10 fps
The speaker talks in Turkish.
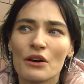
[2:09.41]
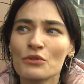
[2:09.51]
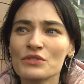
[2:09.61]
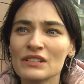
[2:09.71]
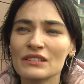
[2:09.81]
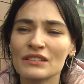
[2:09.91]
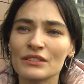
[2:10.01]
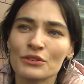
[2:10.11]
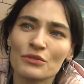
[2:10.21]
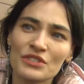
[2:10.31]
O sırada
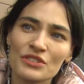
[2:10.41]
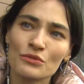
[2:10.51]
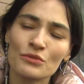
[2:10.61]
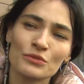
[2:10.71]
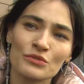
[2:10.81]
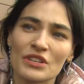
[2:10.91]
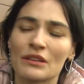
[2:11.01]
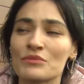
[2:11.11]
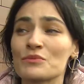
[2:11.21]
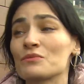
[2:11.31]
da yok işte o onu
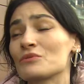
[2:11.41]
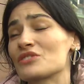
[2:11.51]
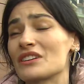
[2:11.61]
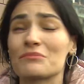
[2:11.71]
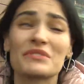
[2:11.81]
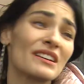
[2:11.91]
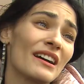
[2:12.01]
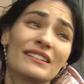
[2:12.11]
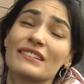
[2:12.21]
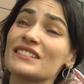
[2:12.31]
çekmiş, bunu çekmiş.
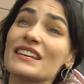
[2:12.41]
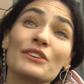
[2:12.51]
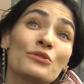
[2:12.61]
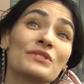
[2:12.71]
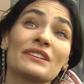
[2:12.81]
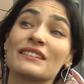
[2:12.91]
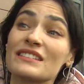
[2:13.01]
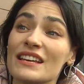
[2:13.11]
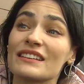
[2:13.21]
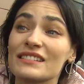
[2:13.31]
Yani çekiyorsa da
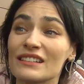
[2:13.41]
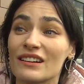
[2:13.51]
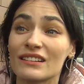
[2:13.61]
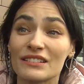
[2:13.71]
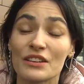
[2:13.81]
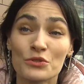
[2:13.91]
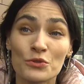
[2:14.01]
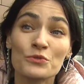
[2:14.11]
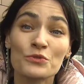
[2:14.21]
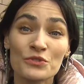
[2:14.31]
çeksin arkadaş.
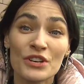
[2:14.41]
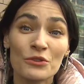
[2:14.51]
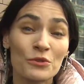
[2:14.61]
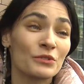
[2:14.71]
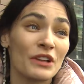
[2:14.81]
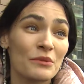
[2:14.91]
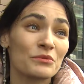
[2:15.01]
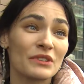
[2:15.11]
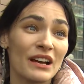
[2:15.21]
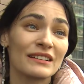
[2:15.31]
Konuşulacak konular
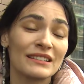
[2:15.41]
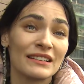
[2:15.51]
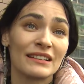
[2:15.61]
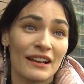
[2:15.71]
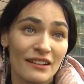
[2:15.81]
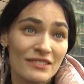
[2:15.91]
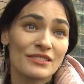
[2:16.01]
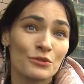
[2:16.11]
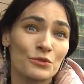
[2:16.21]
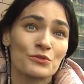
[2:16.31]
bunlar değil yani.
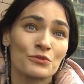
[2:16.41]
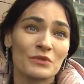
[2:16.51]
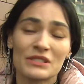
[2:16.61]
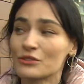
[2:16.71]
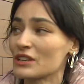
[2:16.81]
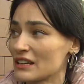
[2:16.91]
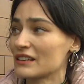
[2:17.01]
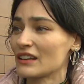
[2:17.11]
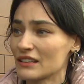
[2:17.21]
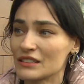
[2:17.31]
Asıl konuşulması
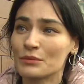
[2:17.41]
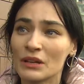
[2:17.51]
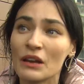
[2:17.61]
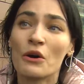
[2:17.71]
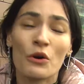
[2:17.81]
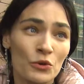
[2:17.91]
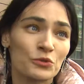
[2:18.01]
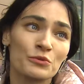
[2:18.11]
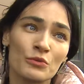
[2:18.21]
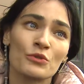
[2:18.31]
gerekenleri bir
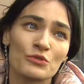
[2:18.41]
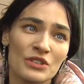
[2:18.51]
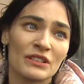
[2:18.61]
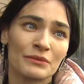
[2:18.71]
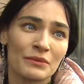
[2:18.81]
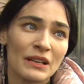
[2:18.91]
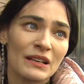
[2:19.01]
oturup konuşalım